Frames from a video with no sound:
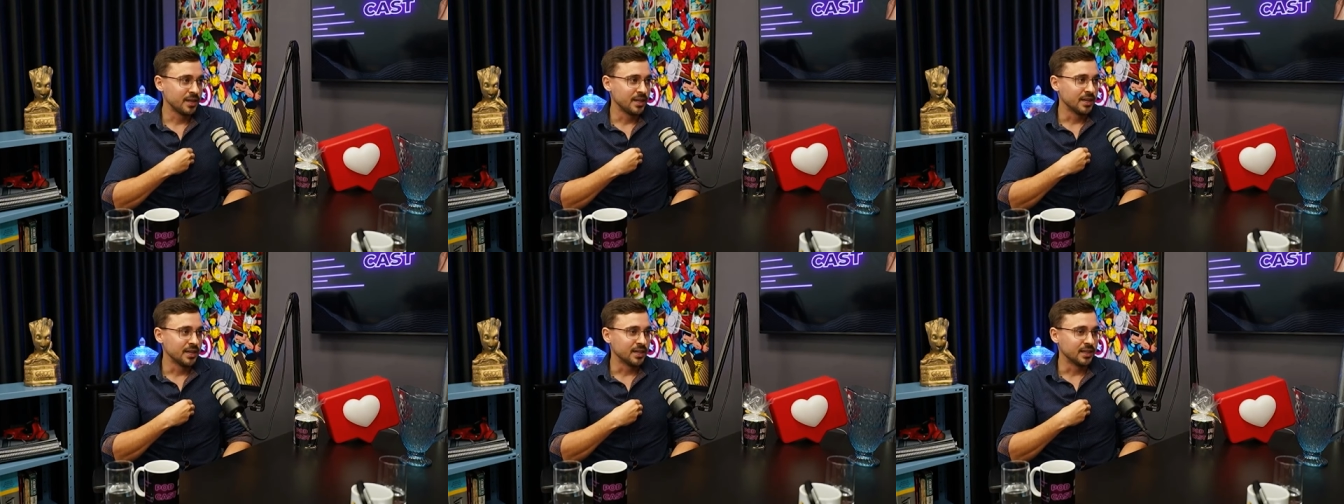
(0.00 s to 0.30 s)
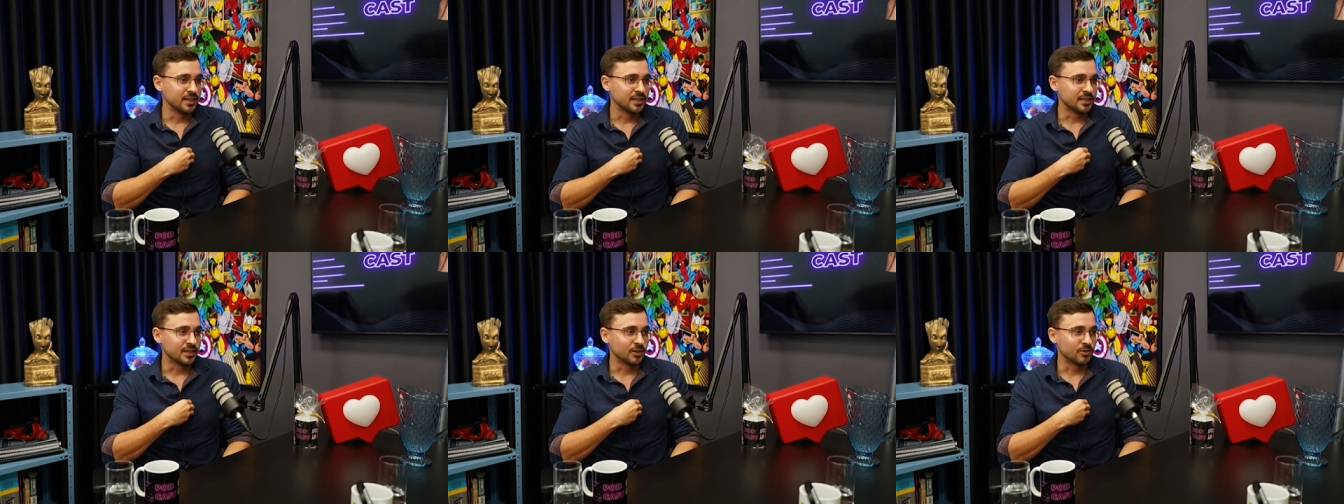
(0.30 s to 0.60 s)

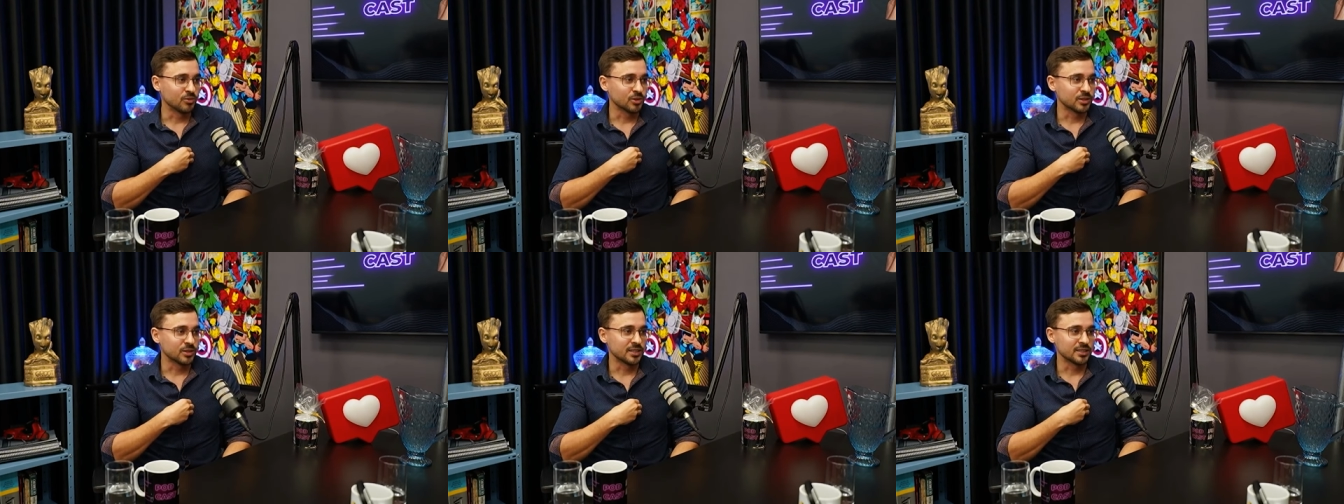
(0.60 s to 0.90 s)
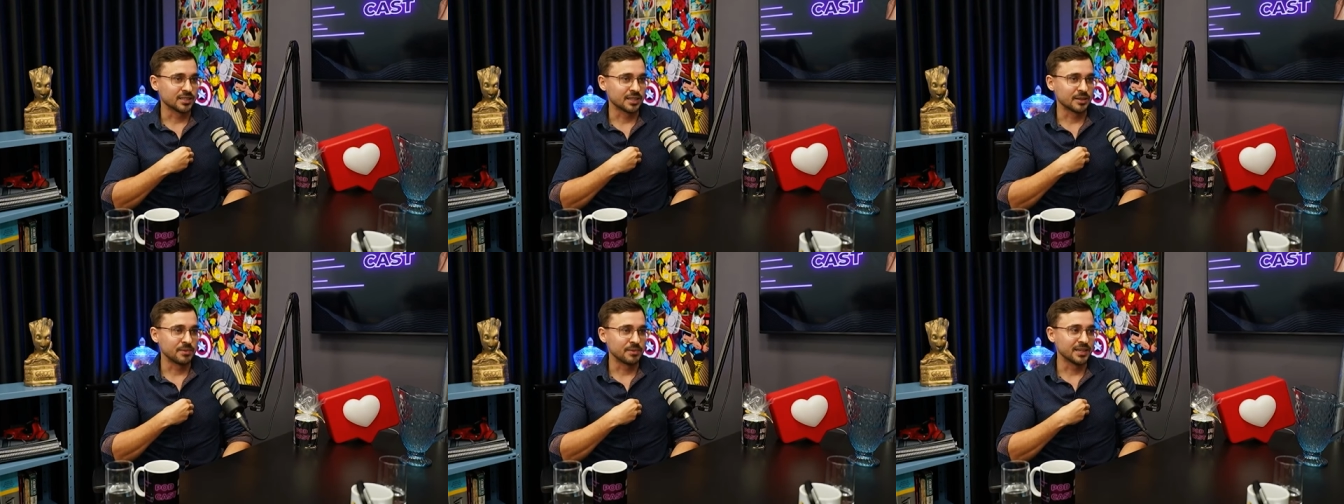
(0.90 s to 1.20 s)
então você
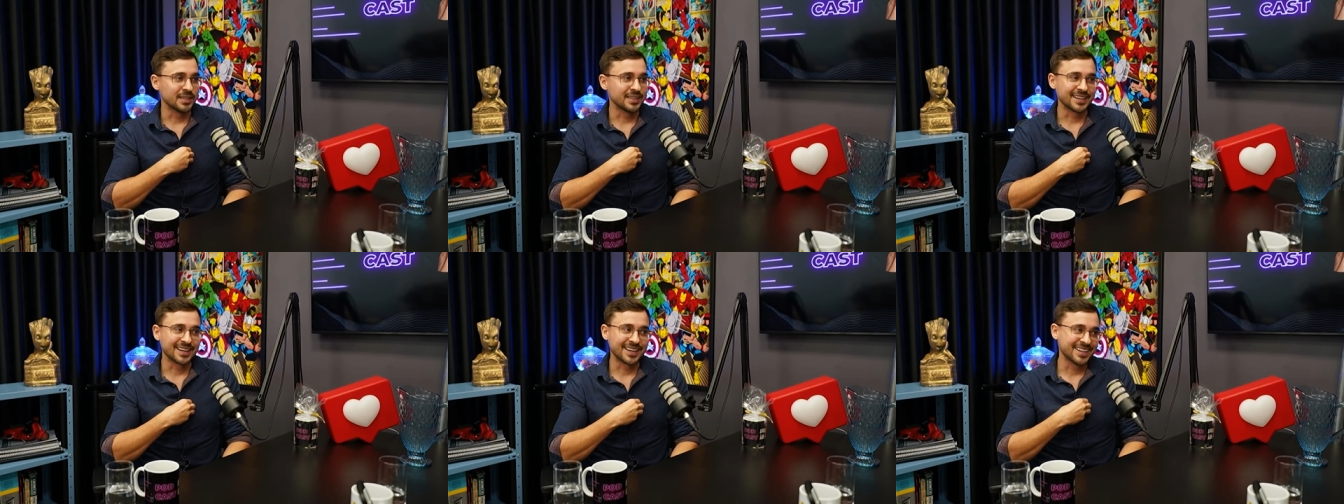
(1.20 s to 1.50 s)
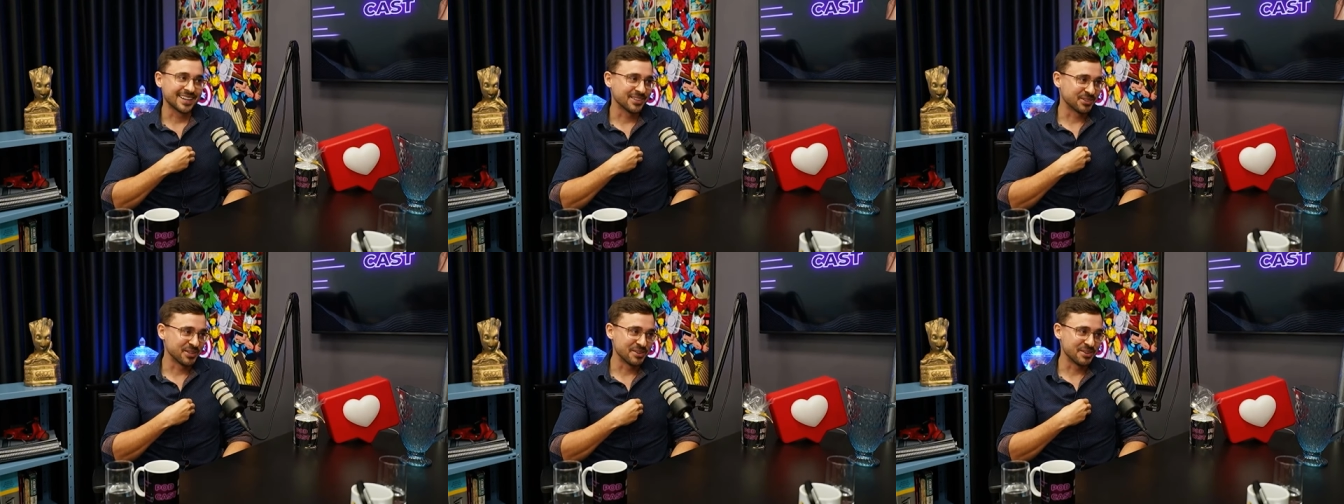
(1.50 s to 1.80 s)
saber que,
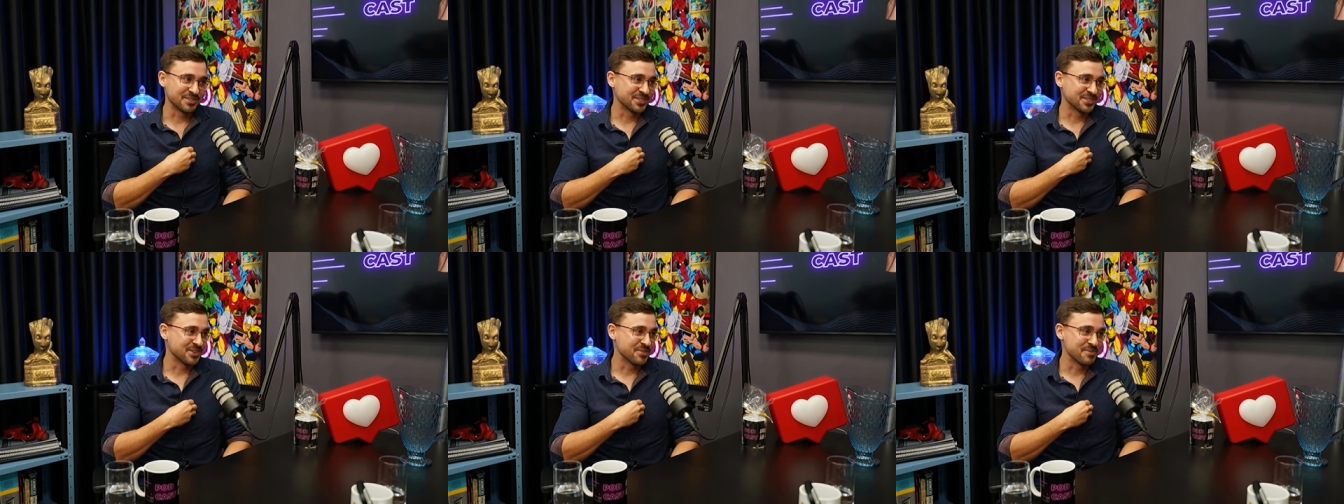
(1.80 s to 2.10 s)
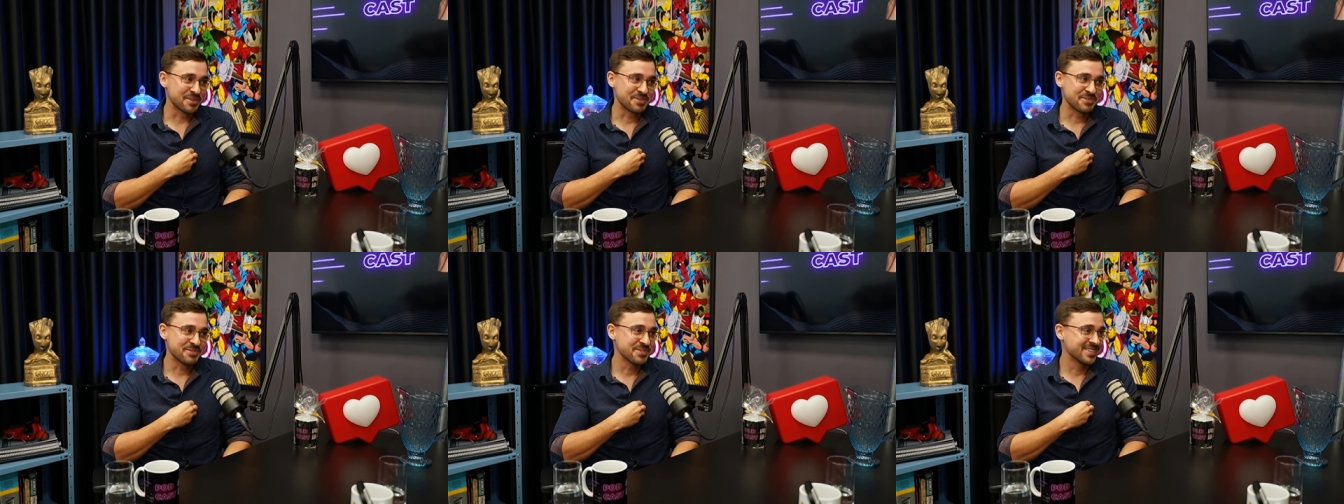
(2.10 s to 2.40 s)
cara, eu tenho que fazer
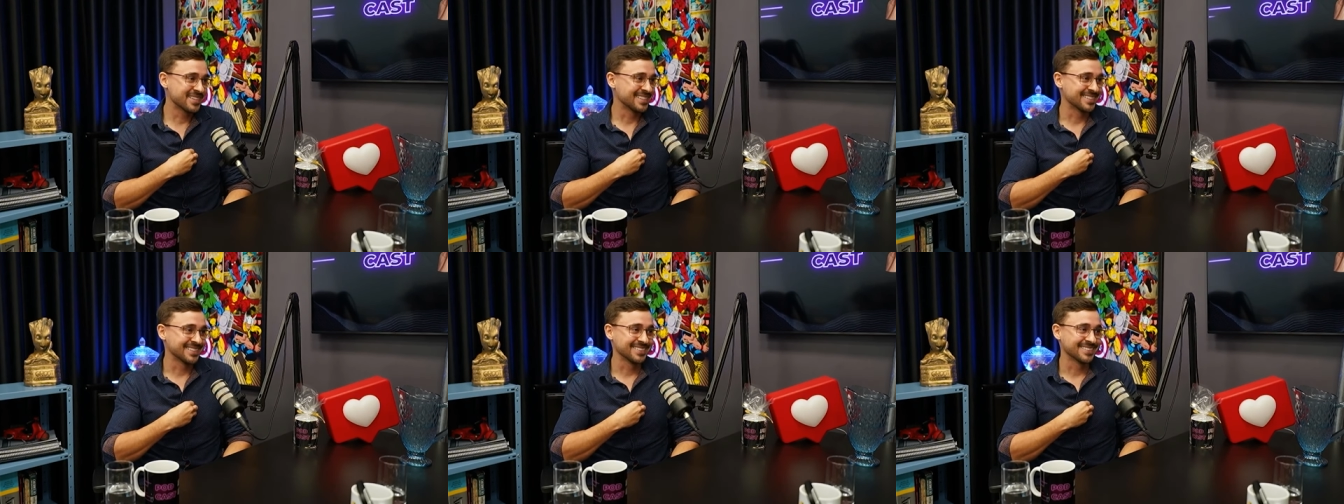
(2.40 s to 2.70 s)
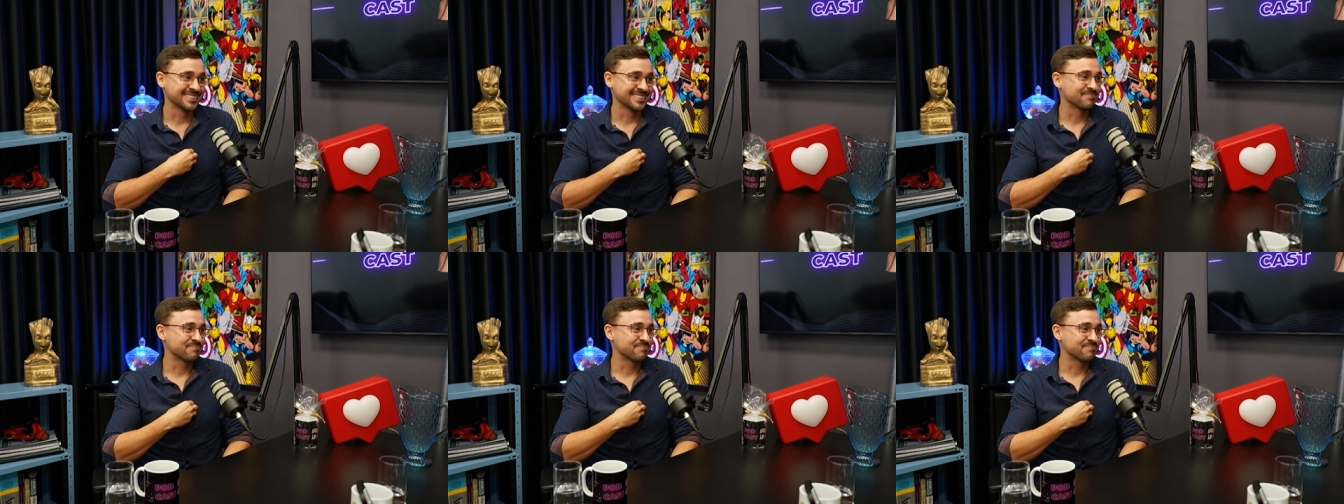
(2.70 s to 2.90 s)
alguma coisa.